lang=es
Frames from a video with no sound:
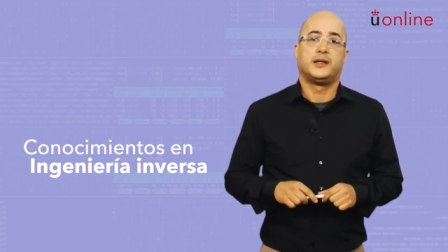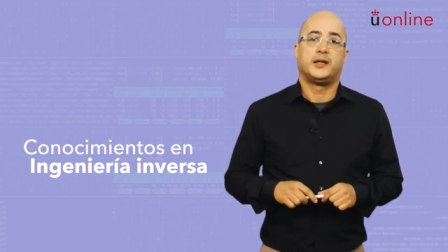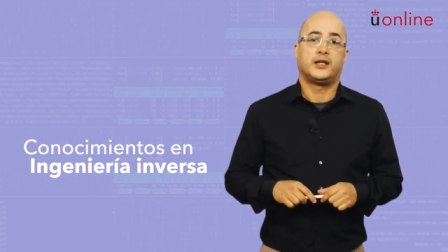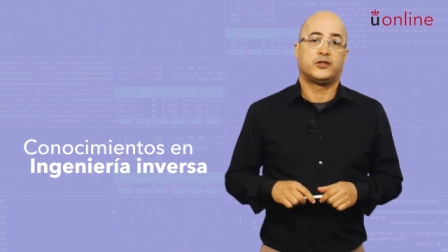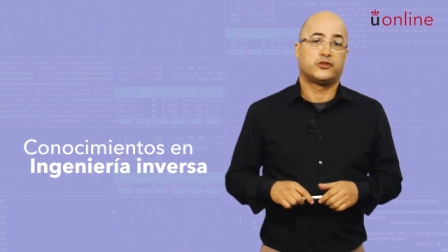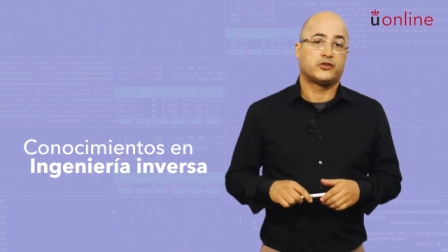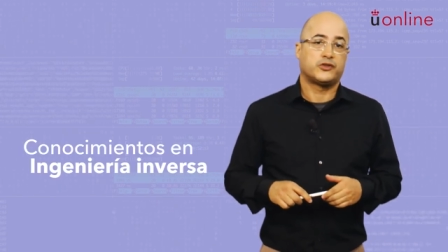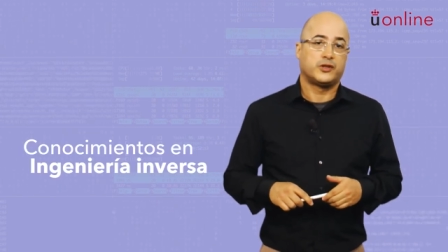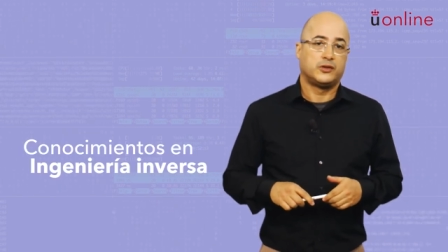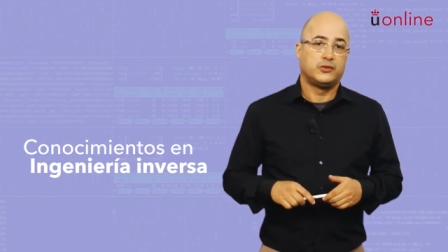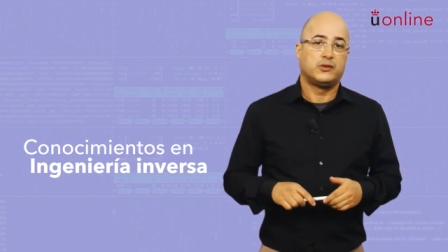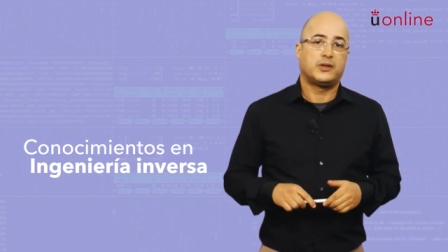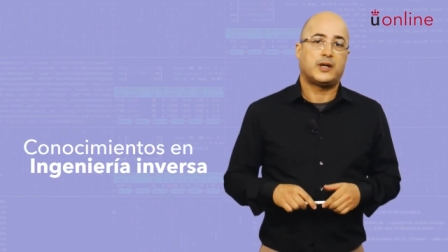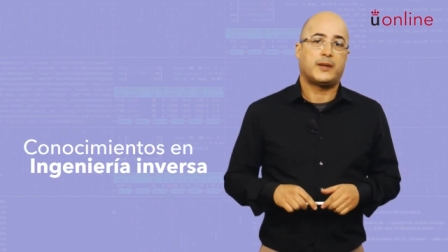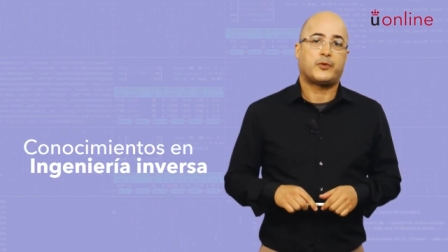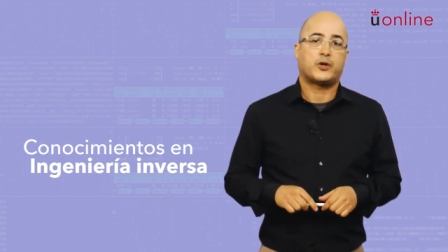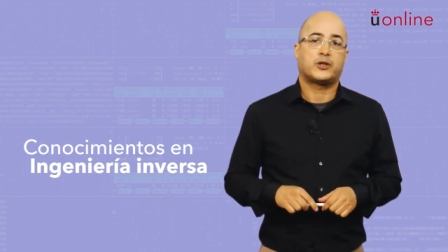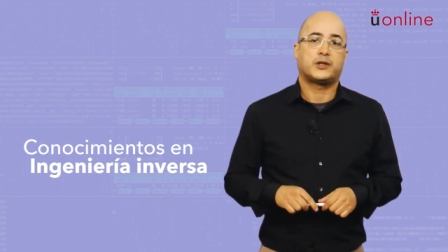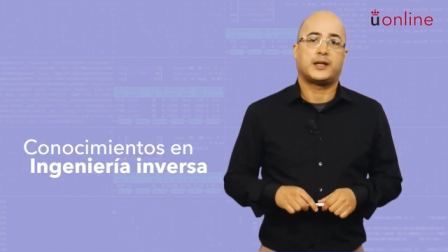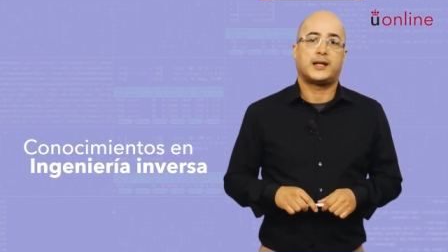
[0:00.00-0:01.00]
Esto sin
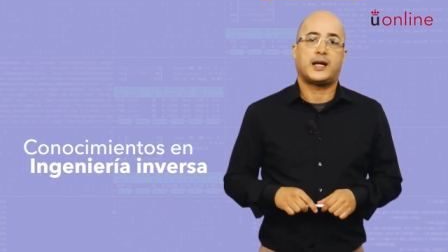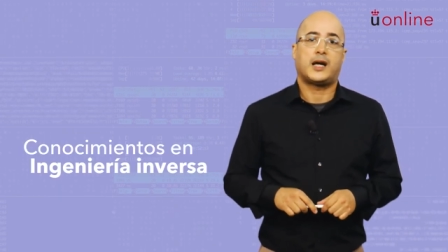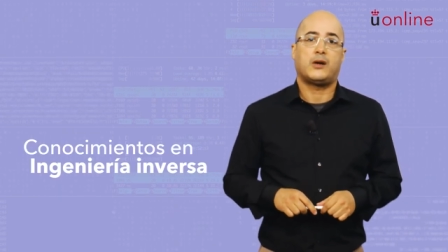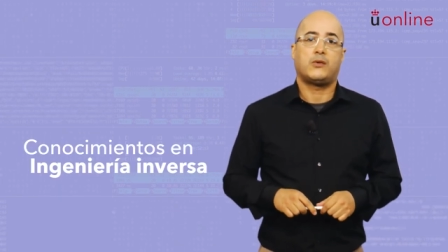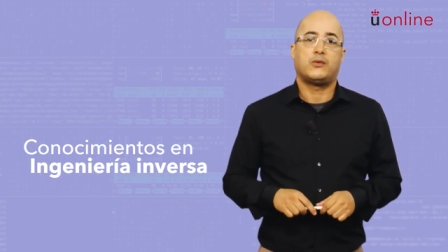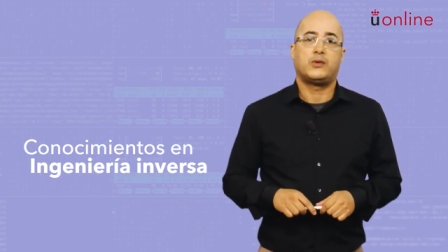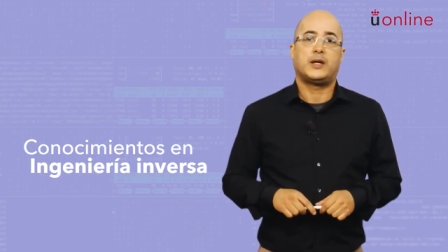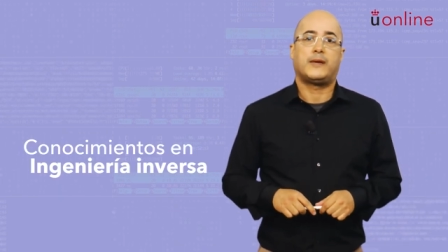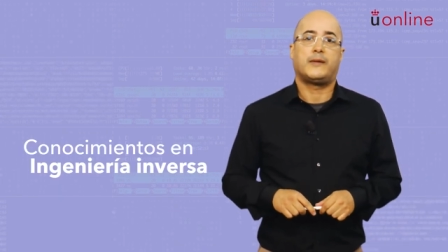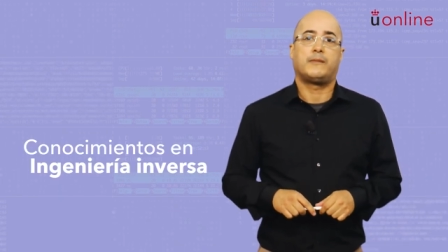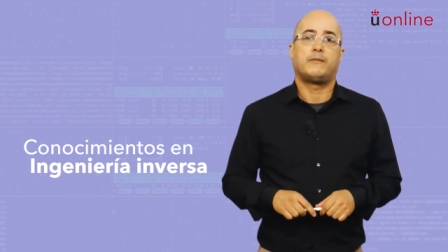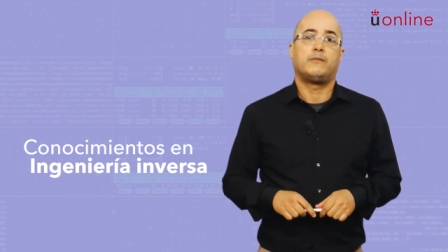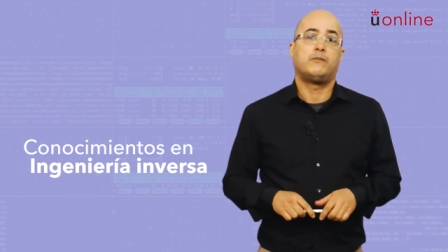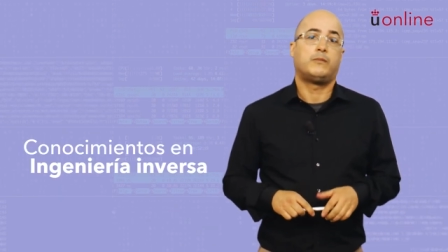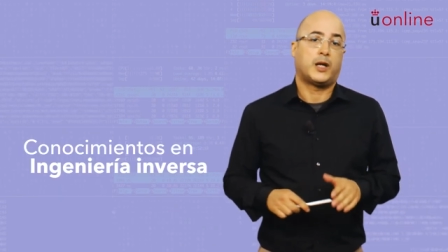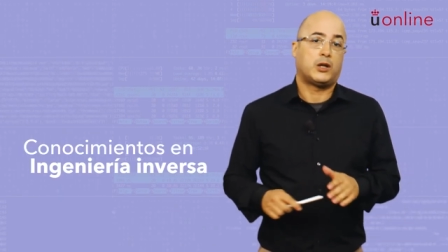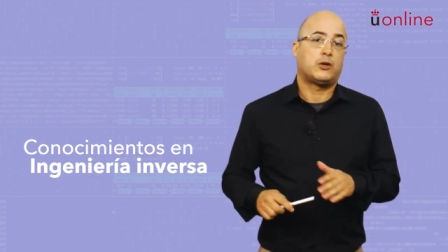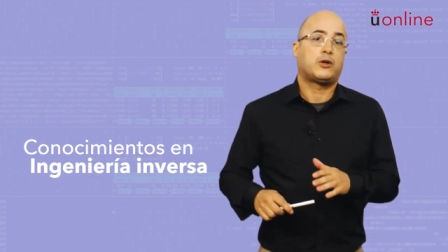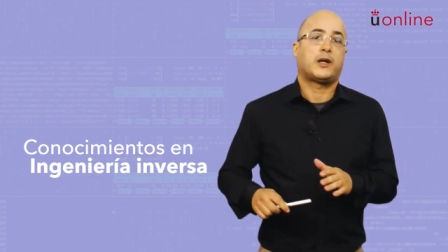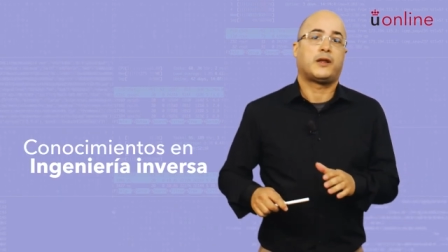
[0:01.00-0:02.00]
duda aportará un
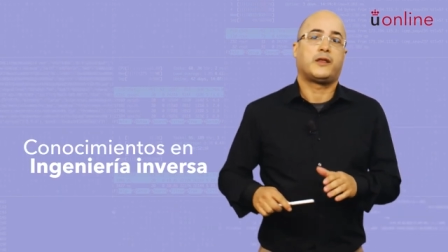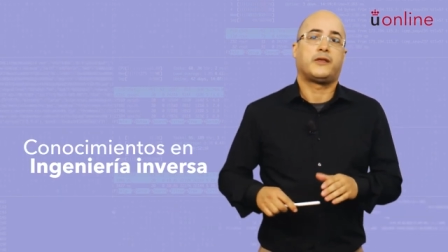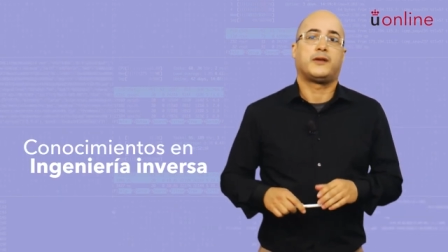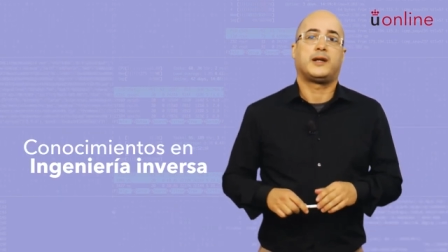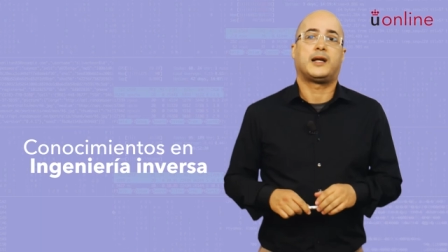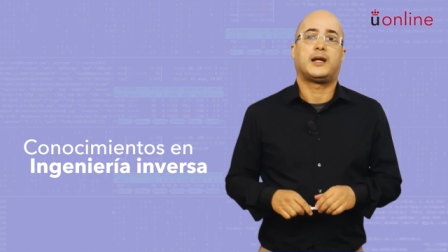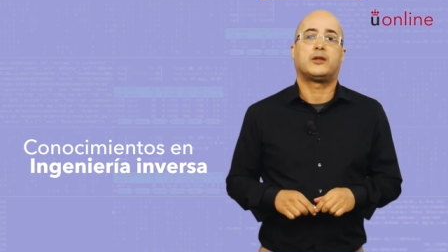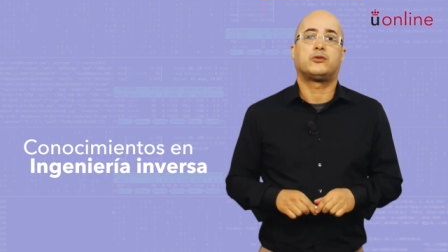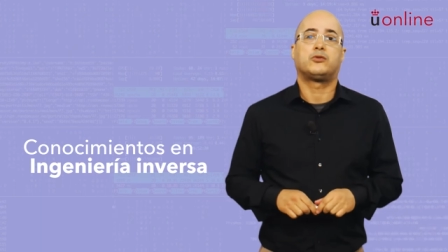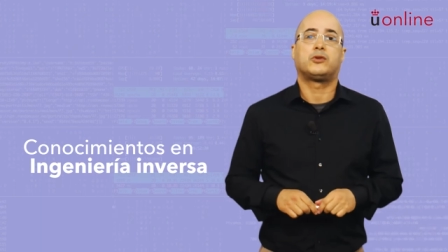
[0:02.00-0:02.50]
valor adicional